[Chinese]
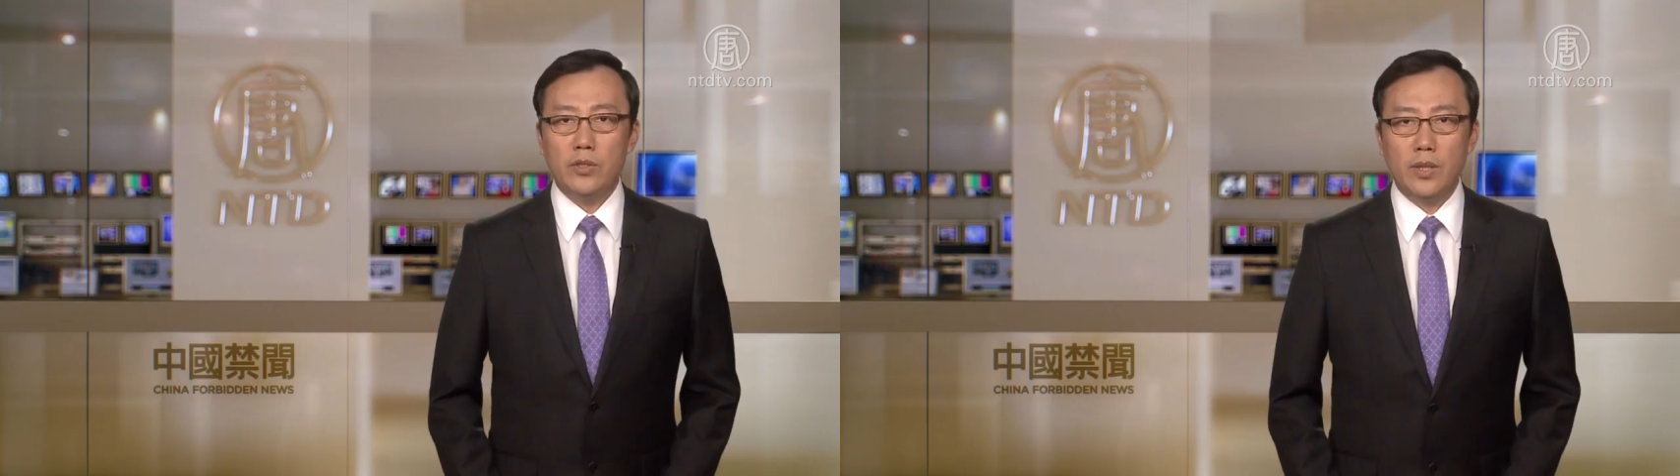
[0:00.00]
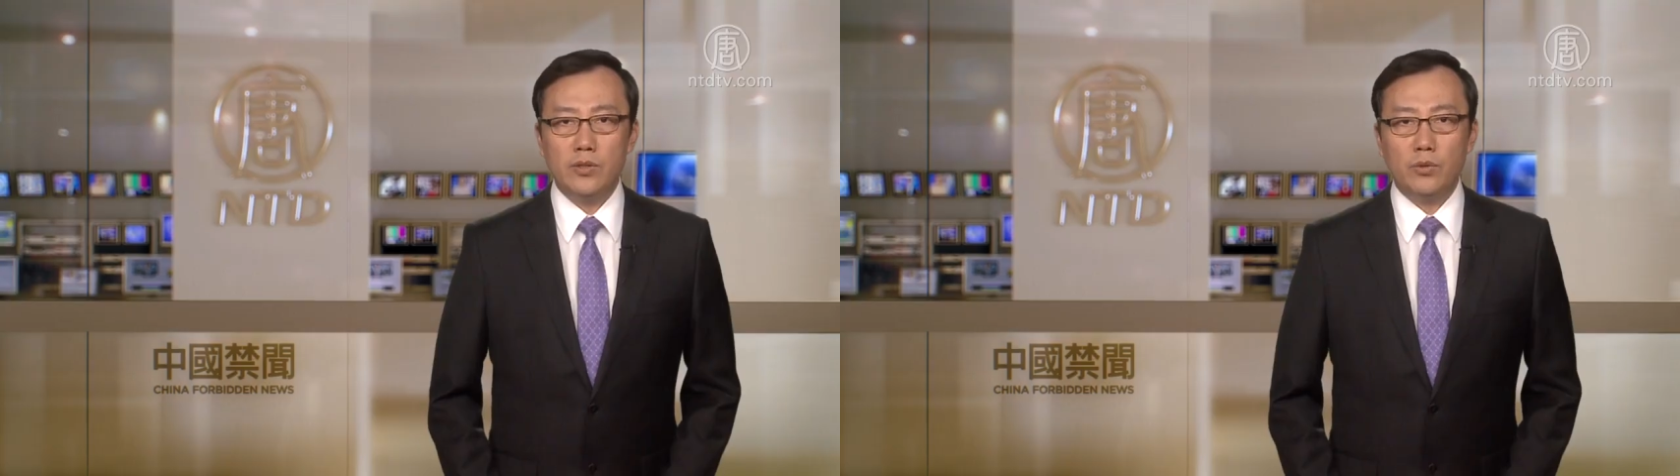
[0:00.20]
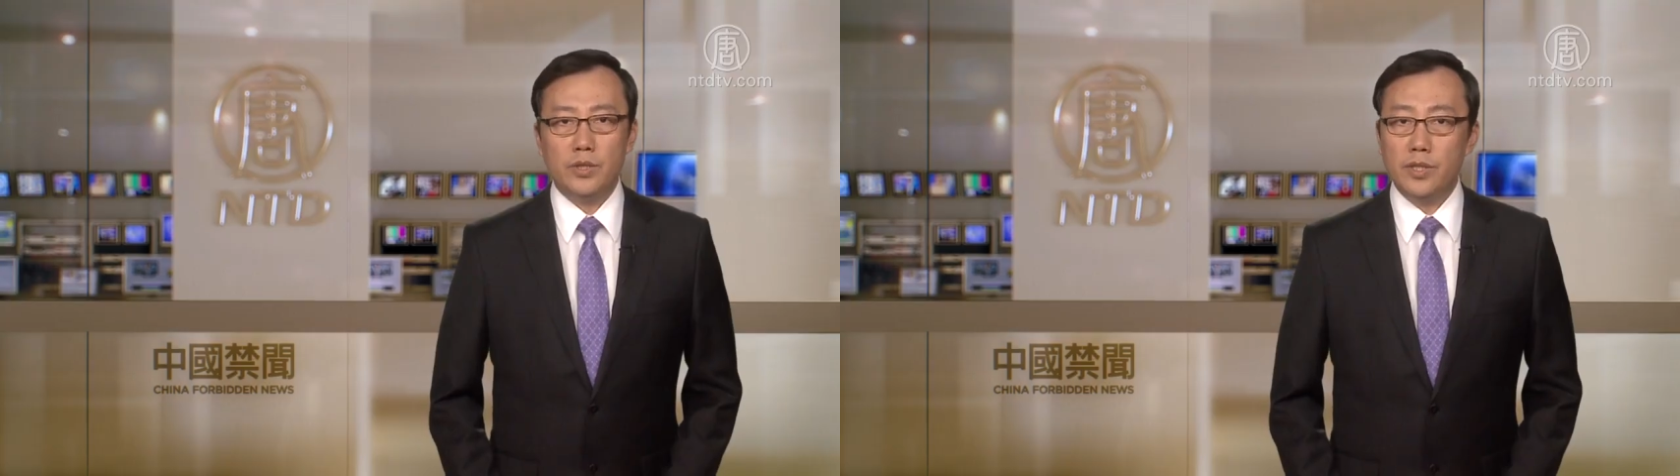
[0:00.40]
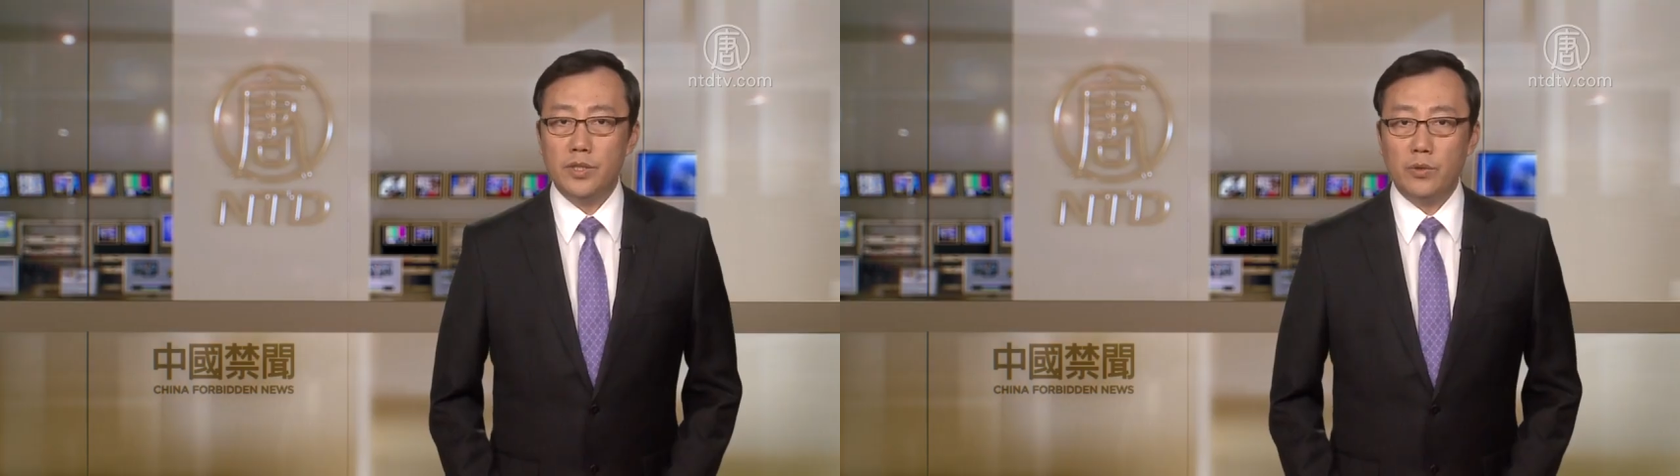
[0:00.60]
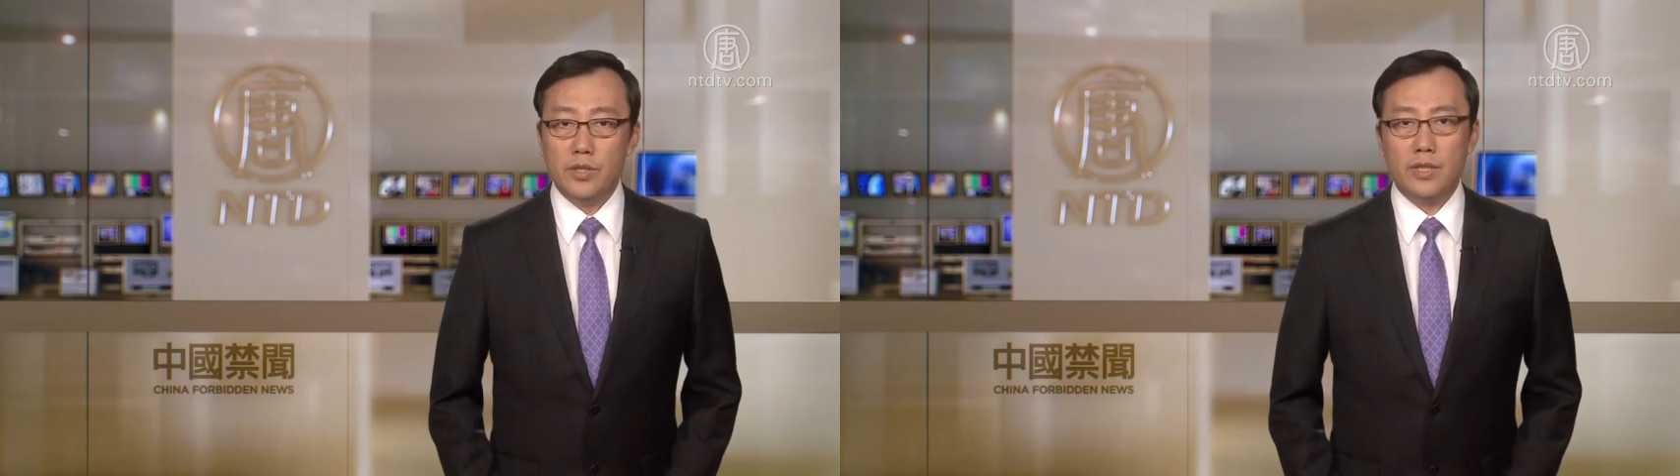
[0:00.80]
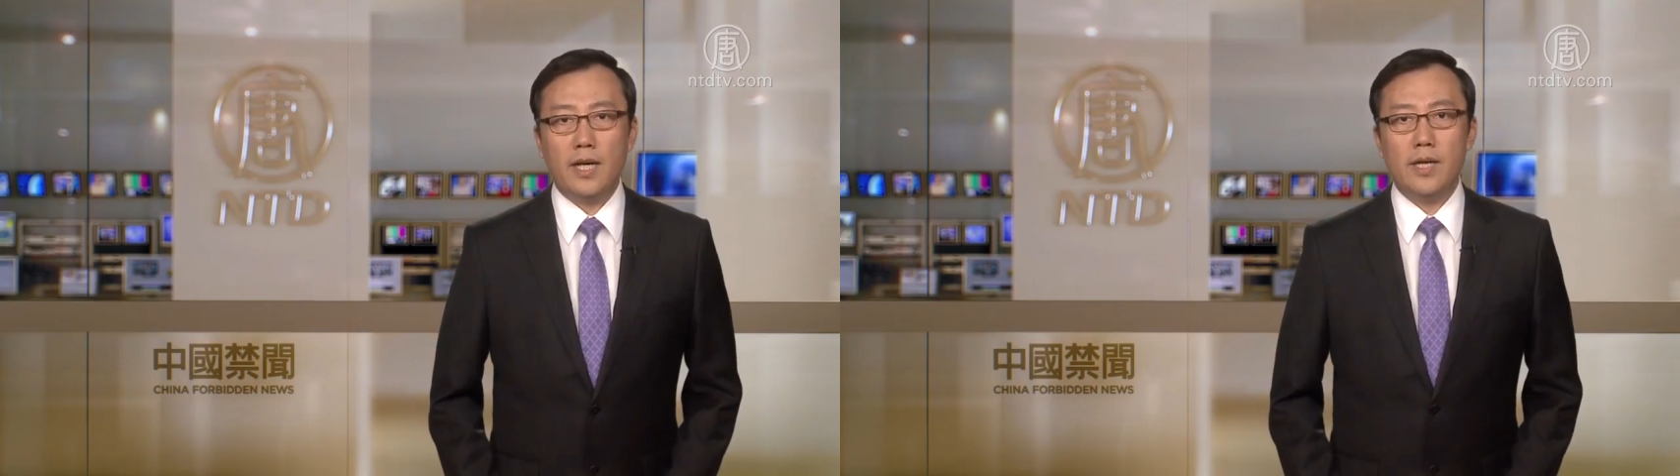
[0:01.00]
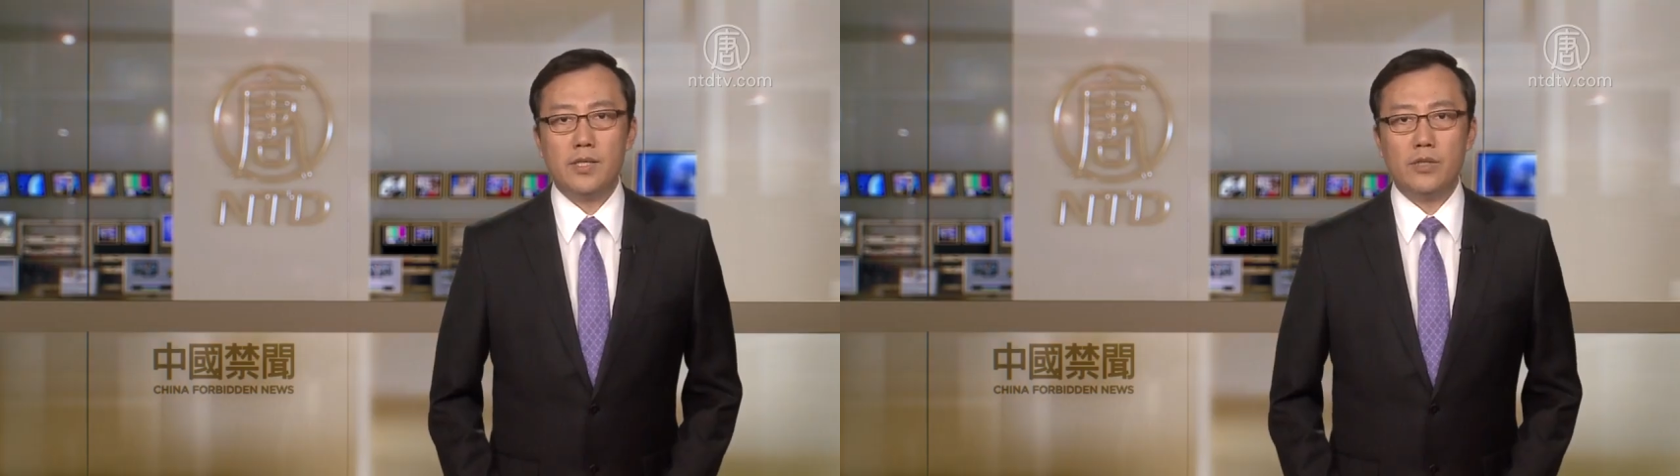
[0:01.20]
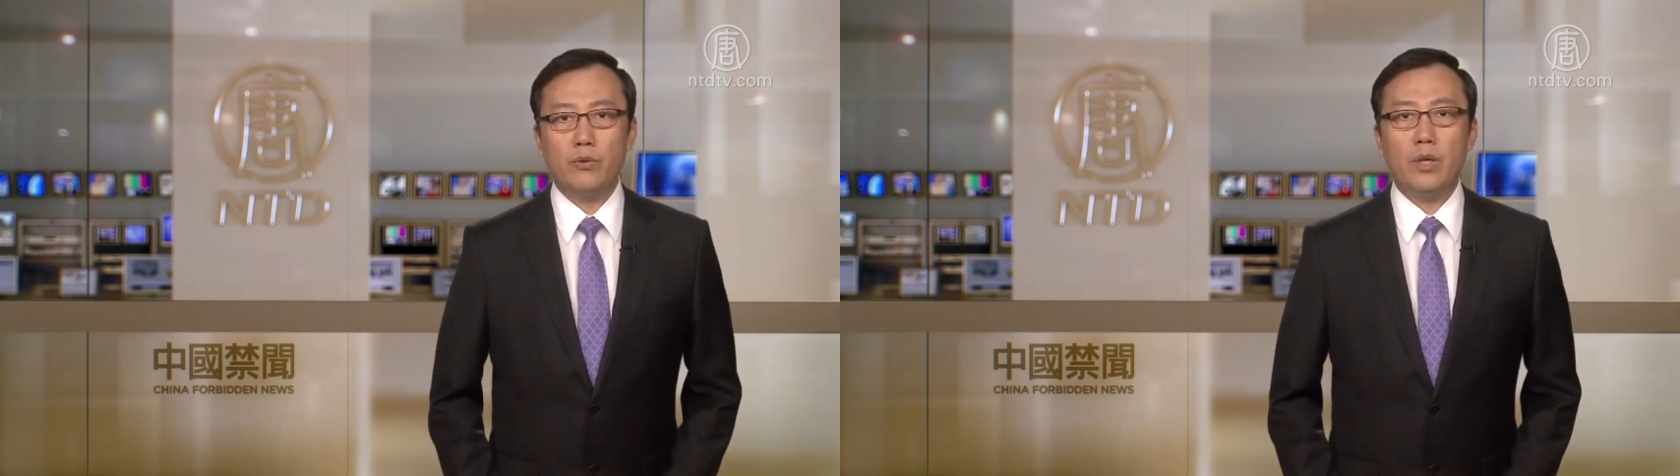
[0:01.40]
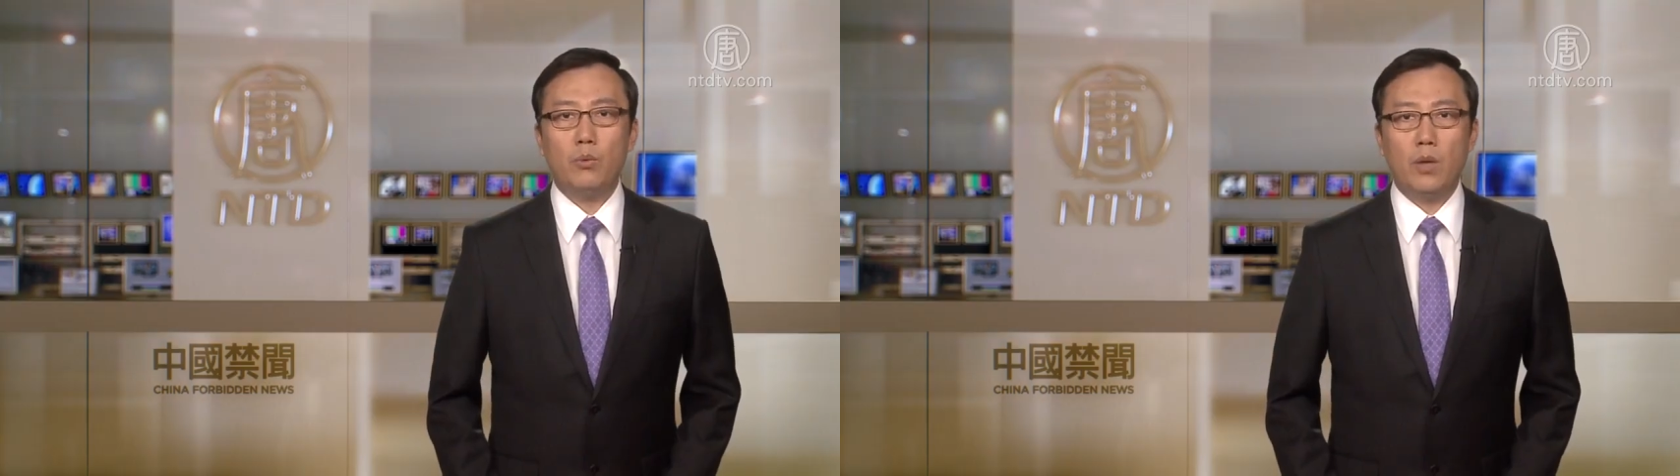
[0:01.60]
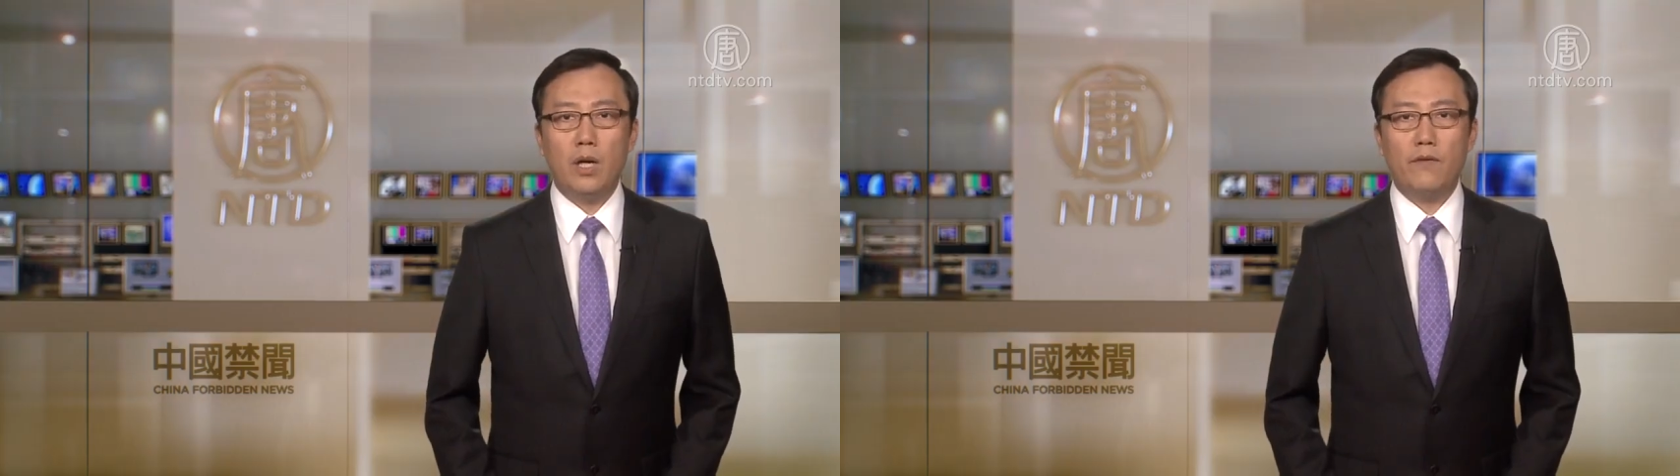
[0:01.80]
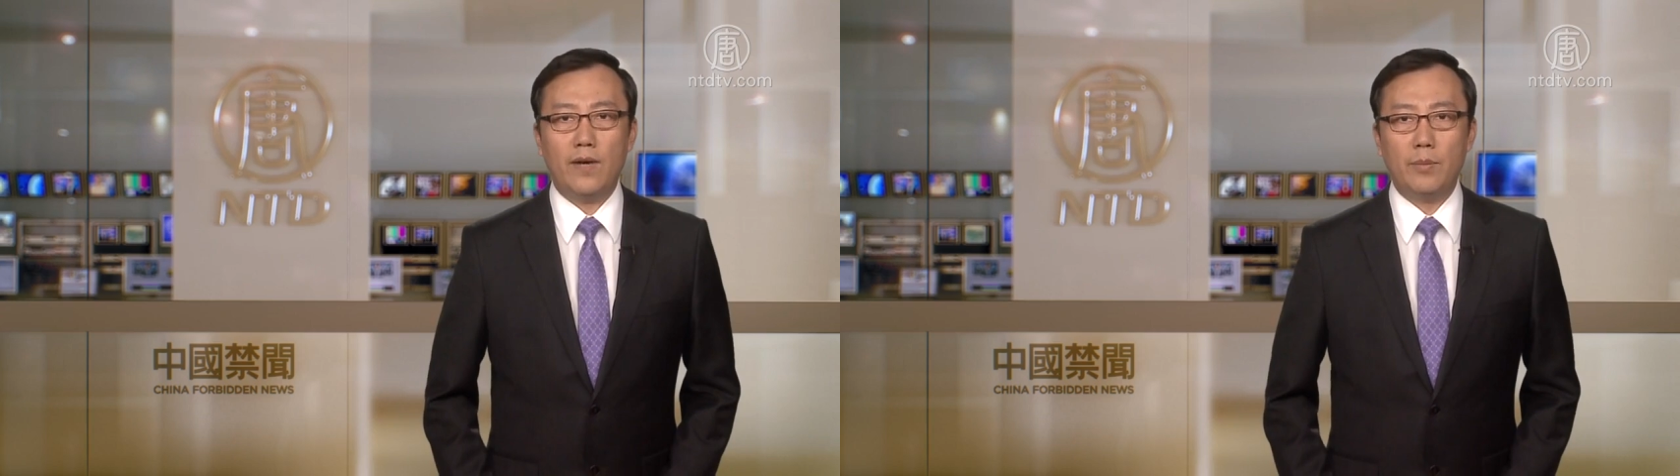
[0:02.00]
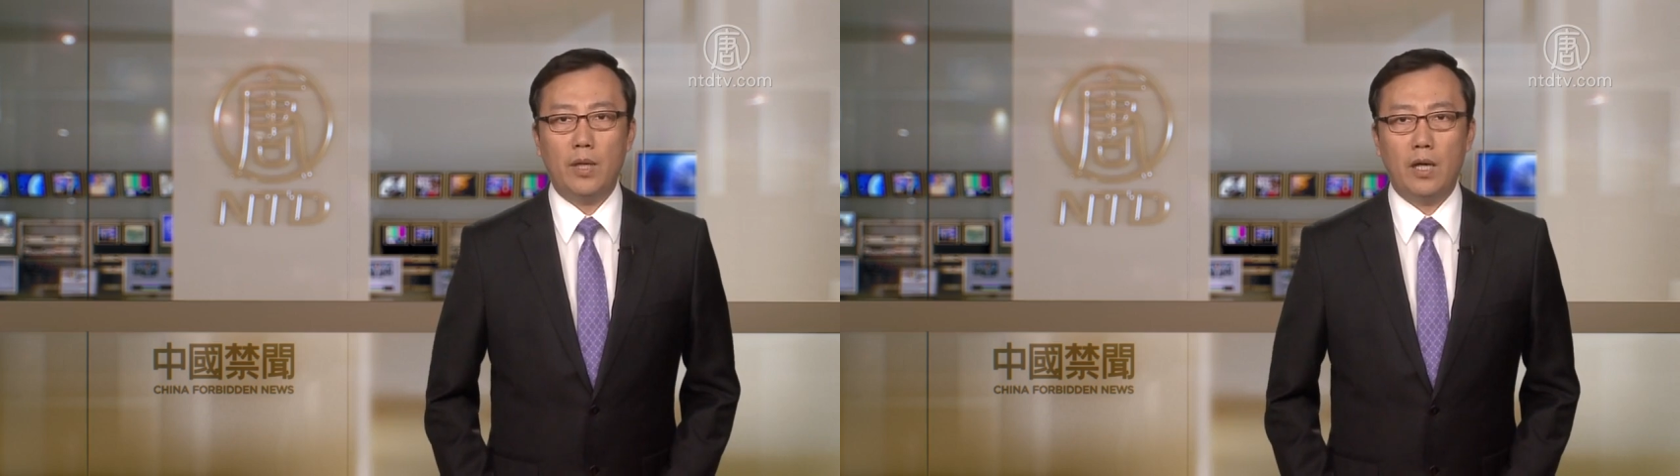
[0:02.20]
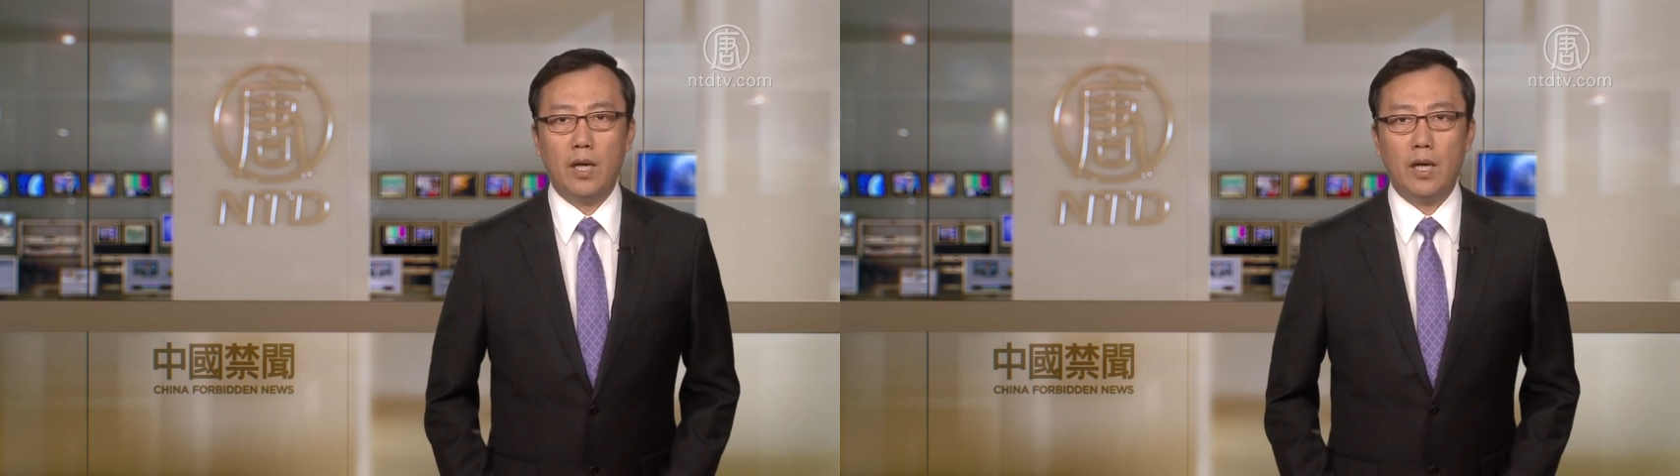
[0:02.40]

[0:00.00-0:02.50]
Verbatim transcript: 权组织自由之家十一月五号发表